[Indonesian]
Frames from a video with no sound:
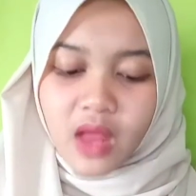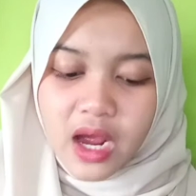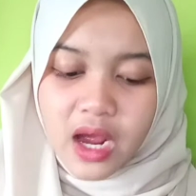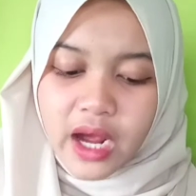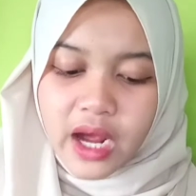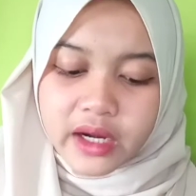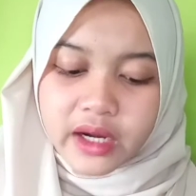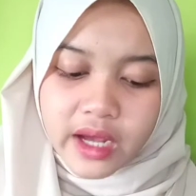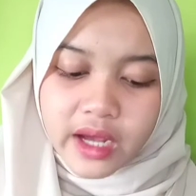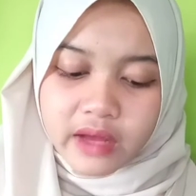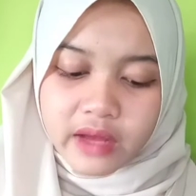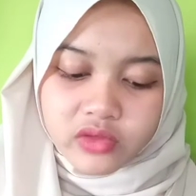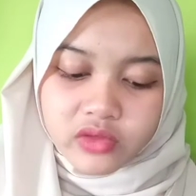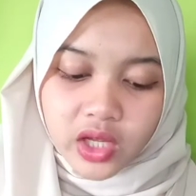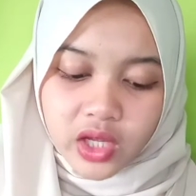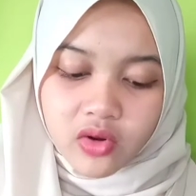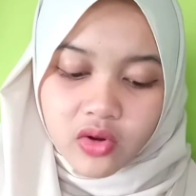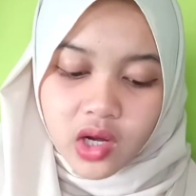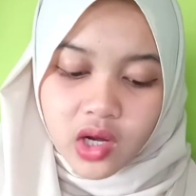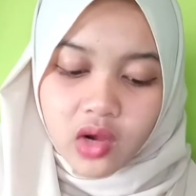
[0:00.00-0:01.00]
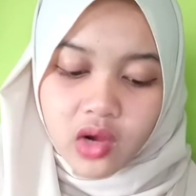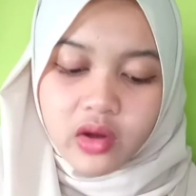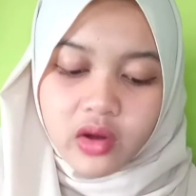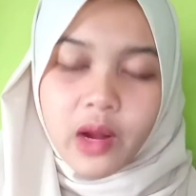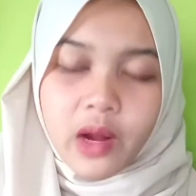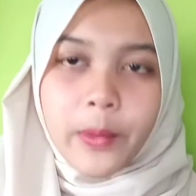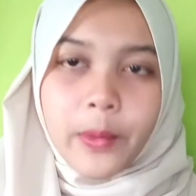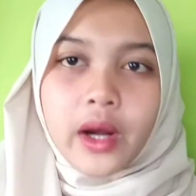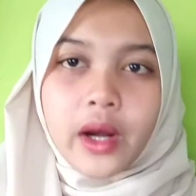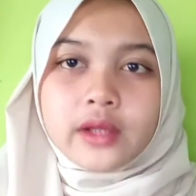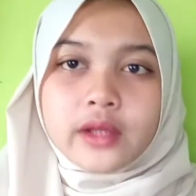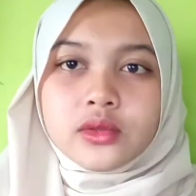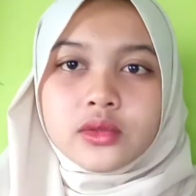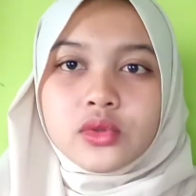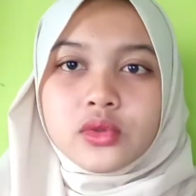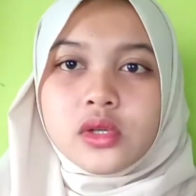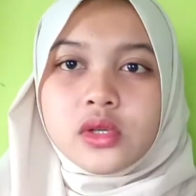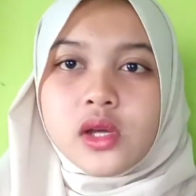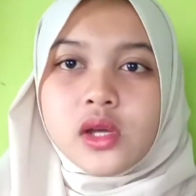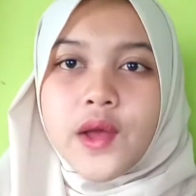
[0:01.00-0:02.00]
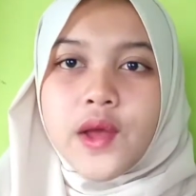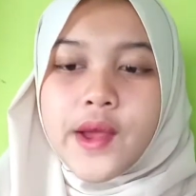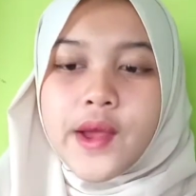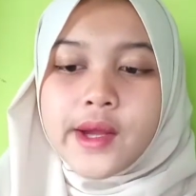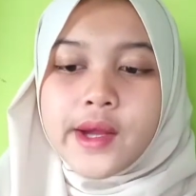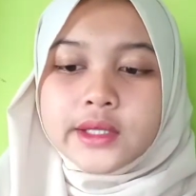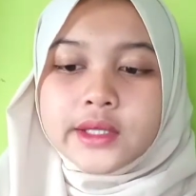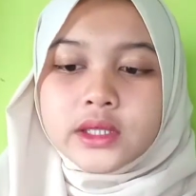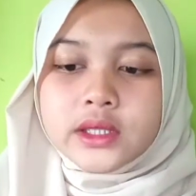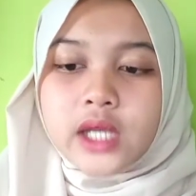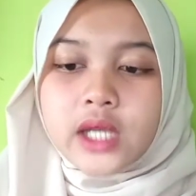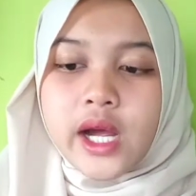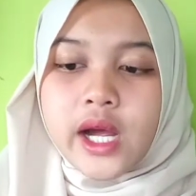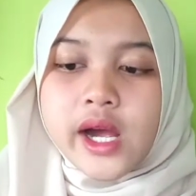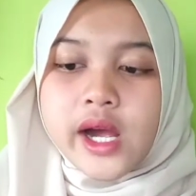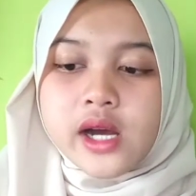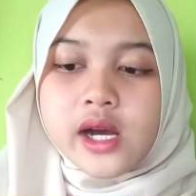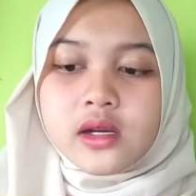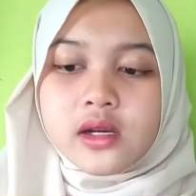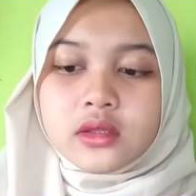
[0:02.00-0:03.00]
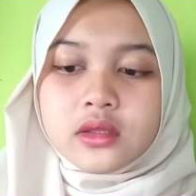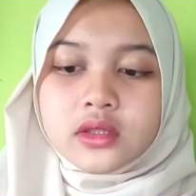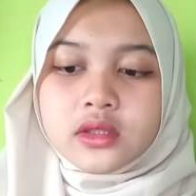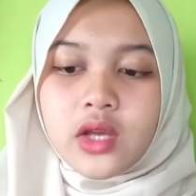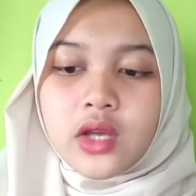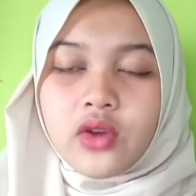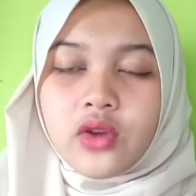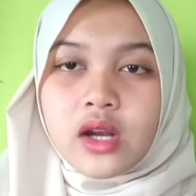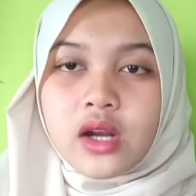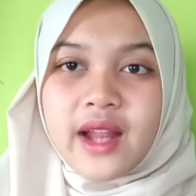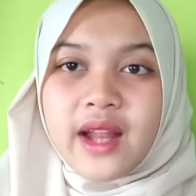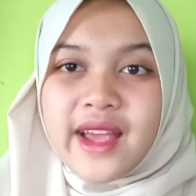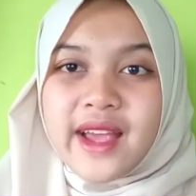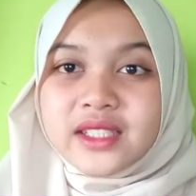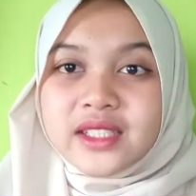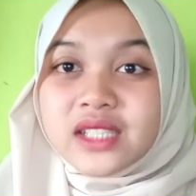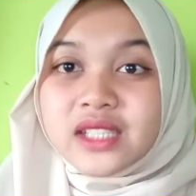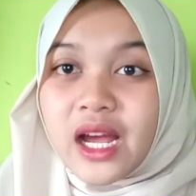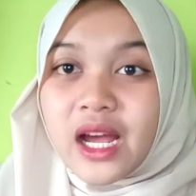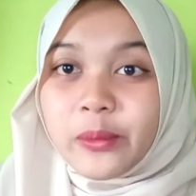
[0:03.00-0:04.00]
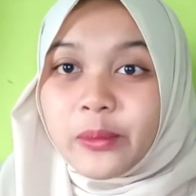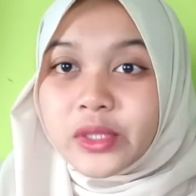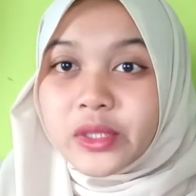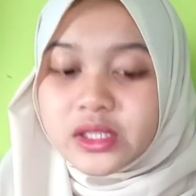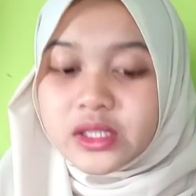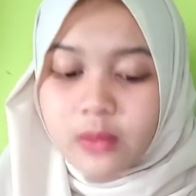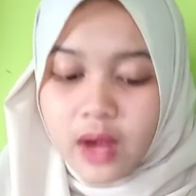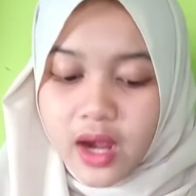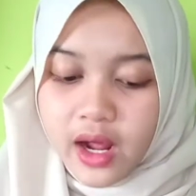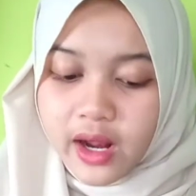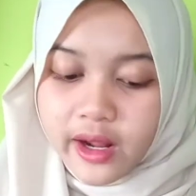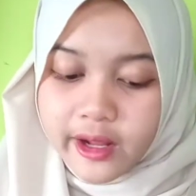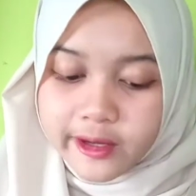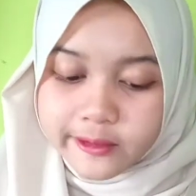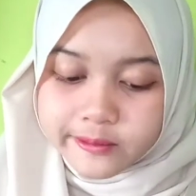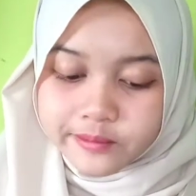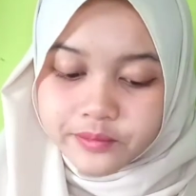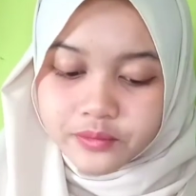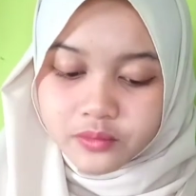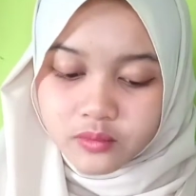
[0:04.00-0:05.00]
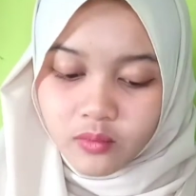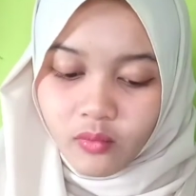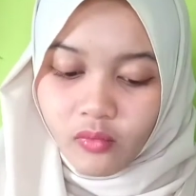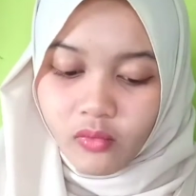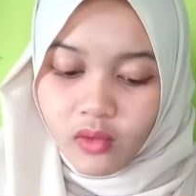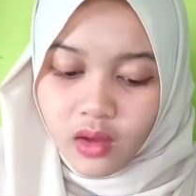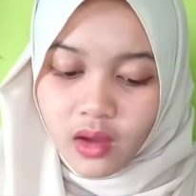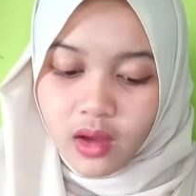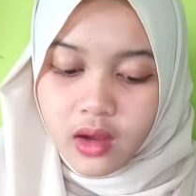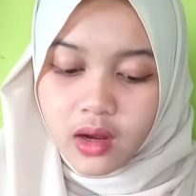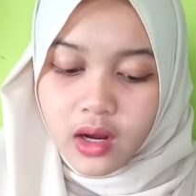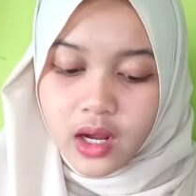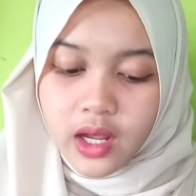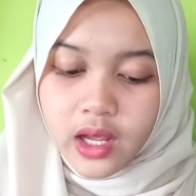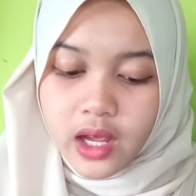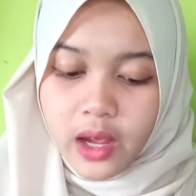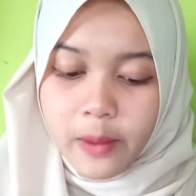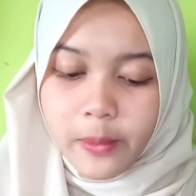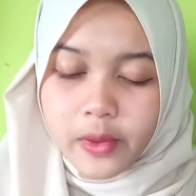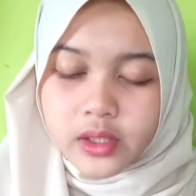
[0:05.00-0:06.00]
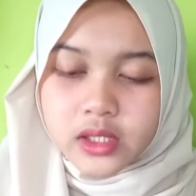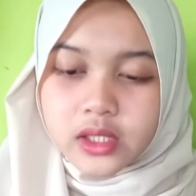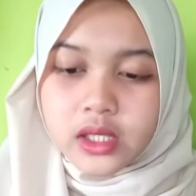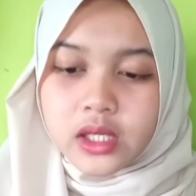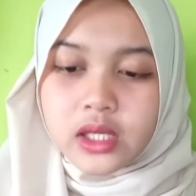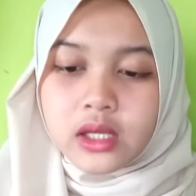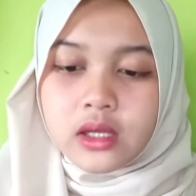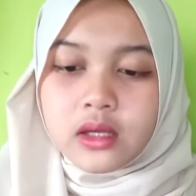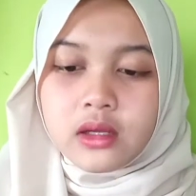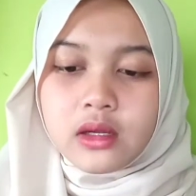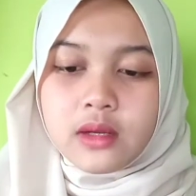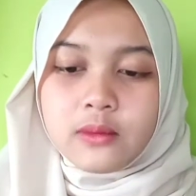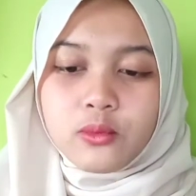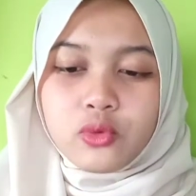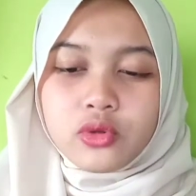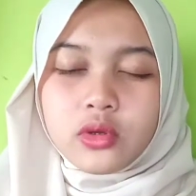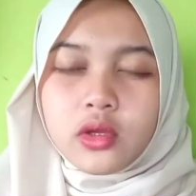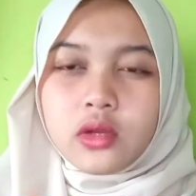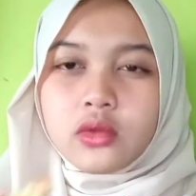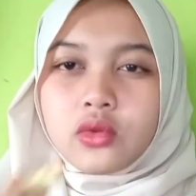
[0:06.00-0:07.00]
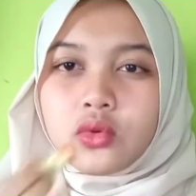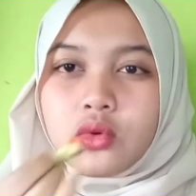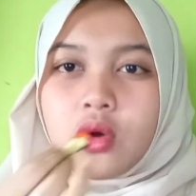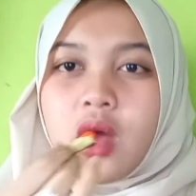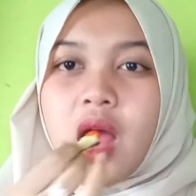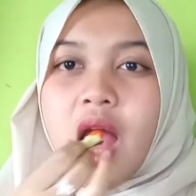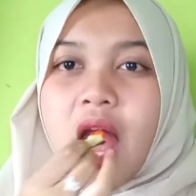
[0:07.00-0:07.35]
karena kan terong kalau kena panas tuh kayak sayuran lain kan pasti bakalan kayak apa jadi lembut gitu